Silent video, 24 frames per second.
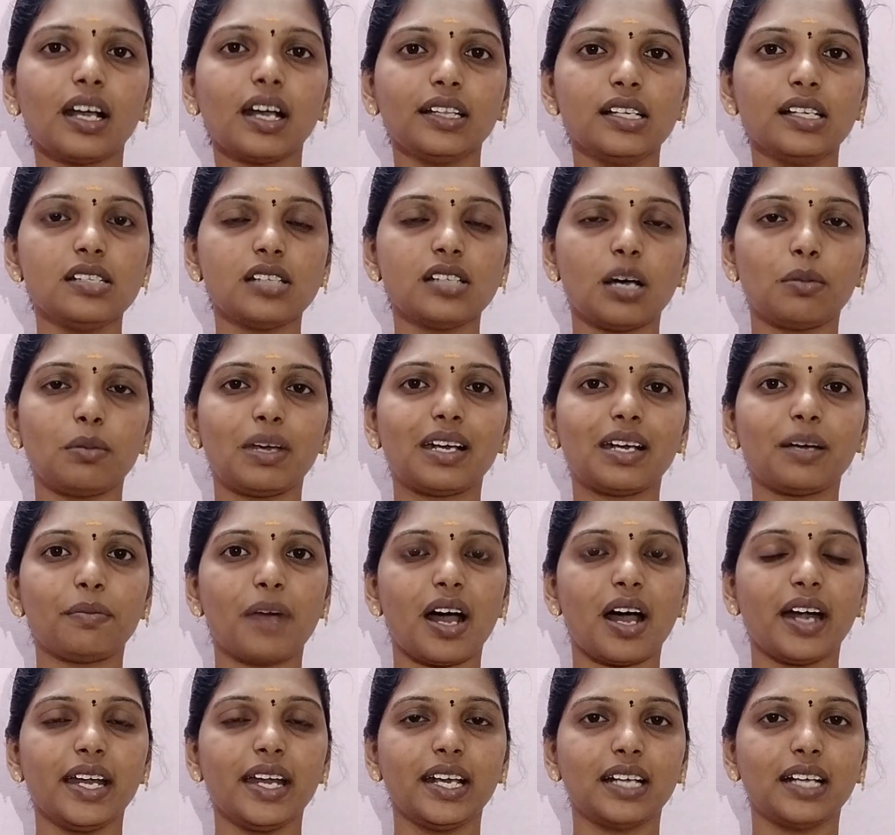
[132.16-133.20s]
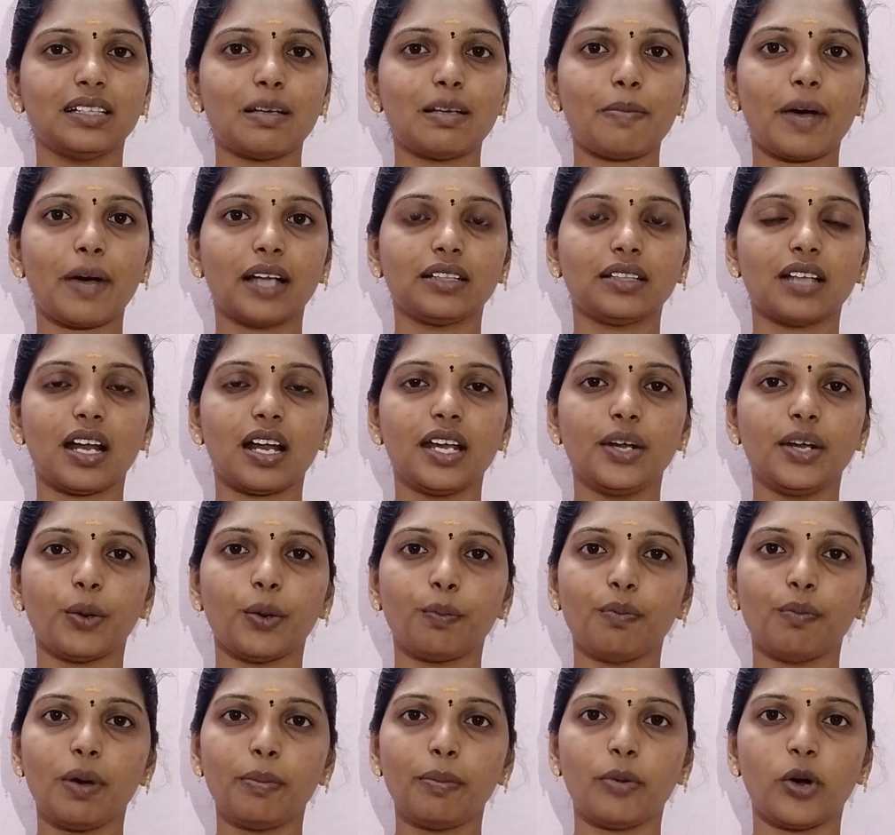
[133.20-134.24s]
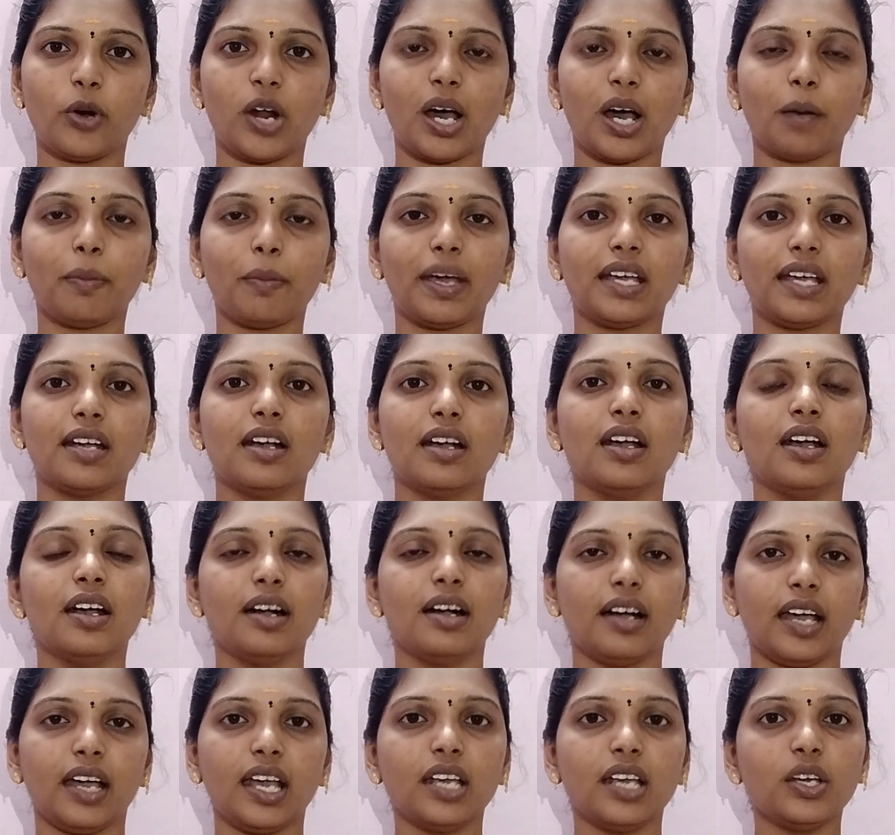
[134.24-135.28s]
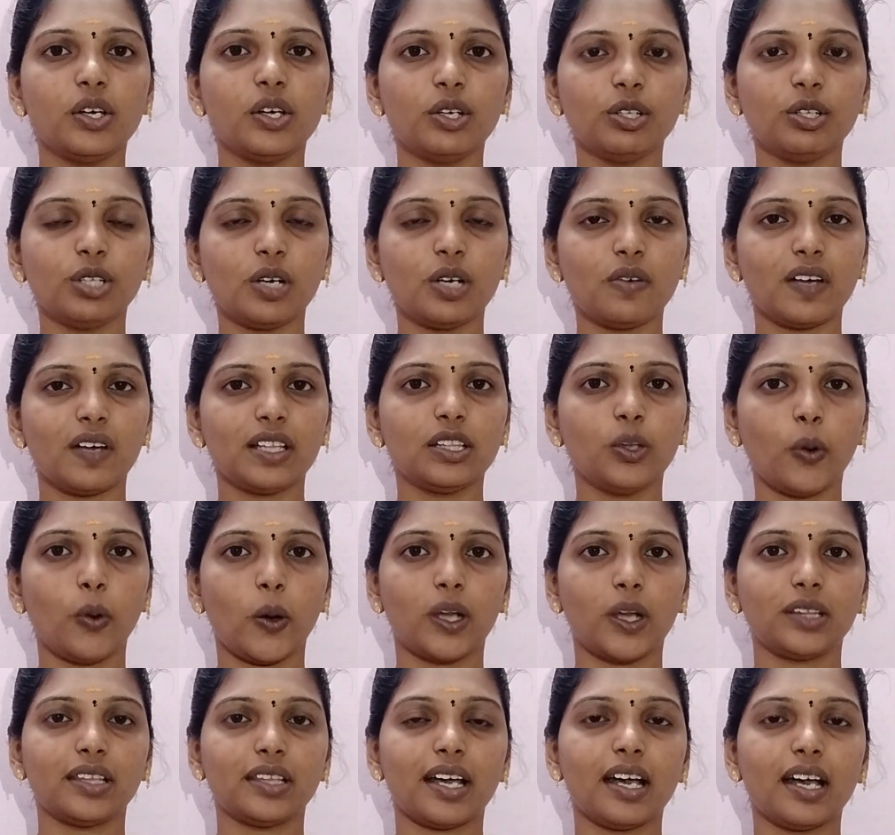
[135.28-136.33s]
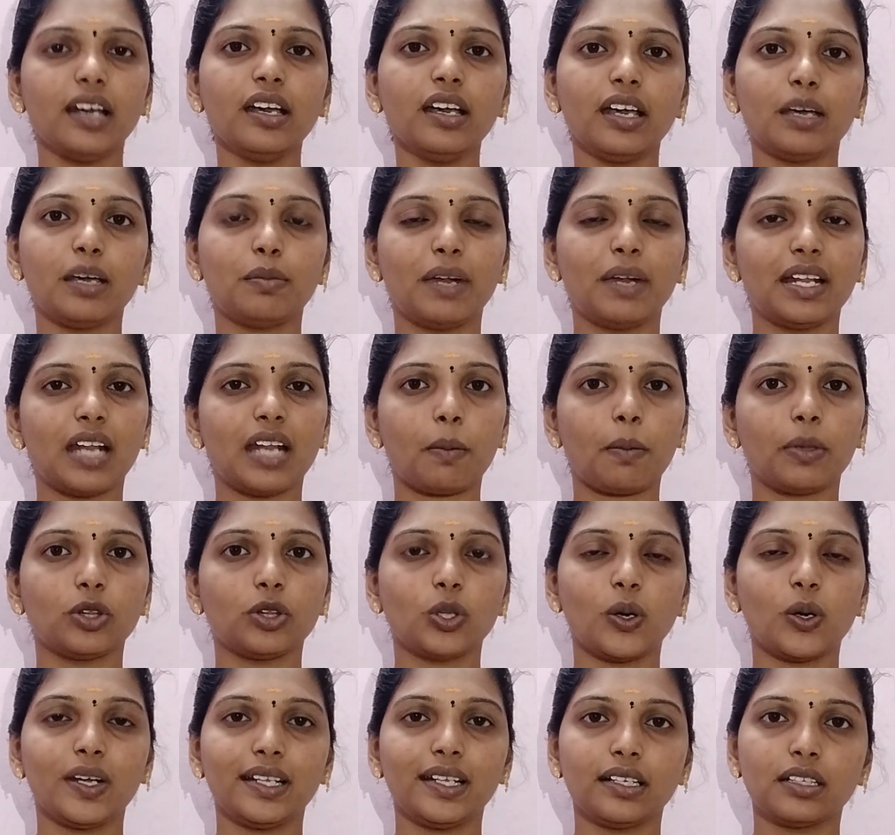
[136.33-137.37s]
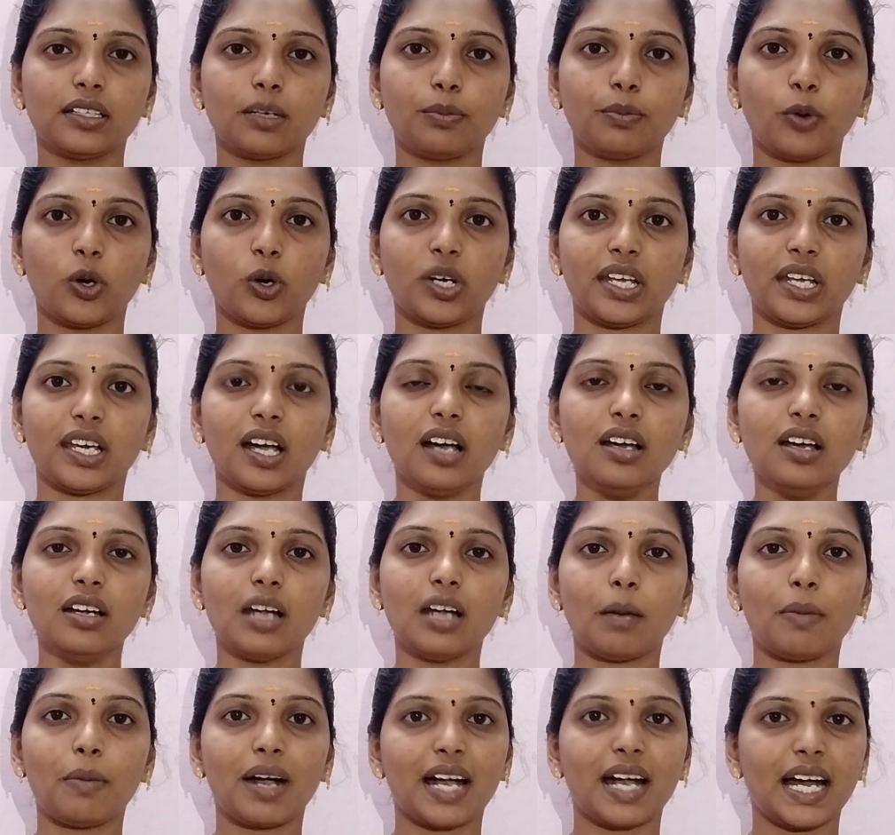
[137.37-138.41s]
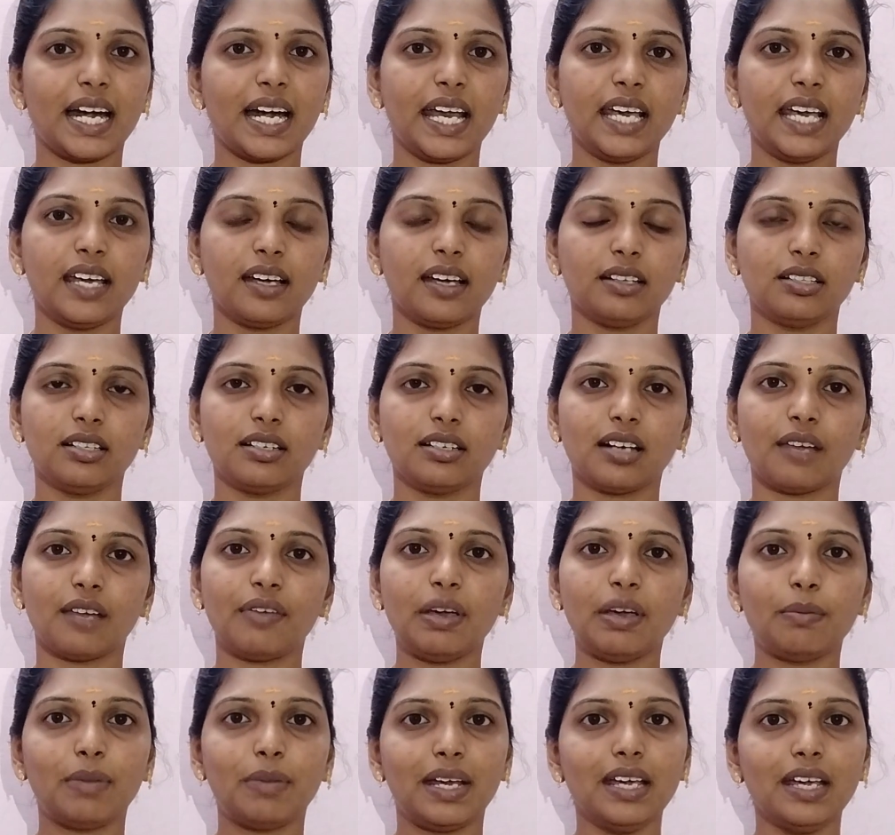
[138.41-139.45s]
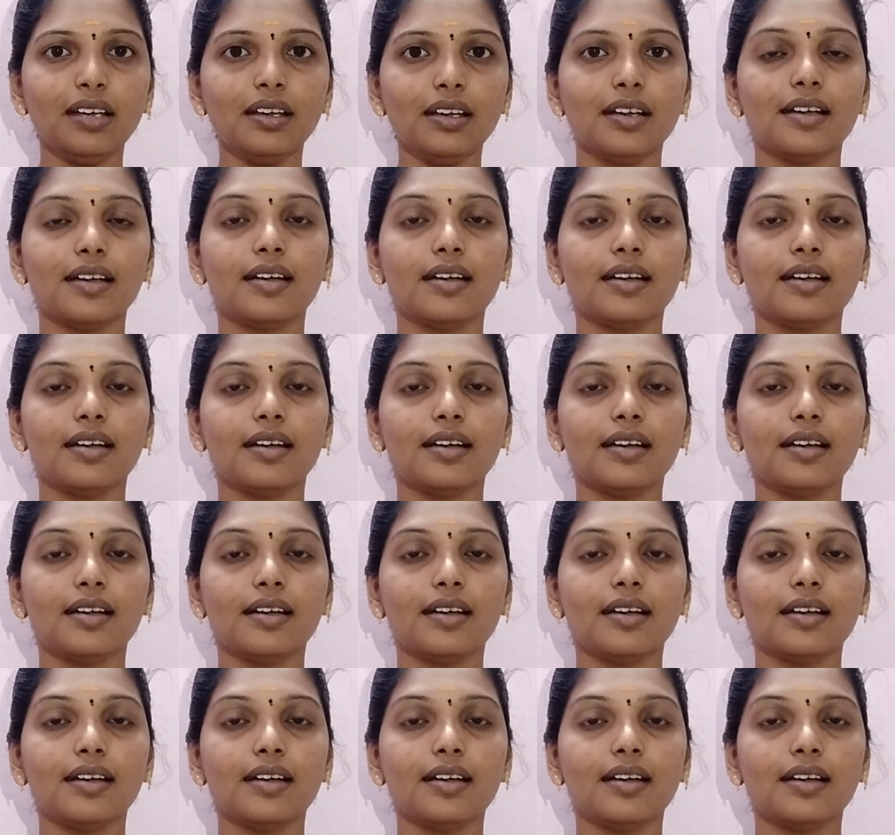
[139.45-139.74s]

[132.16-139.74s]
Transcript: கந்தசாமிக்கு மாணிக்கத்தை பார்த்தாலே ரொம்ப பொறாமை எங்கிருந்தோ வந்து ஒருத்தன் இப்படி நம்ம தொழிலுக்கு போட்டியாக நம்ம கடைக்கு எதிர்க்கவே இப்படி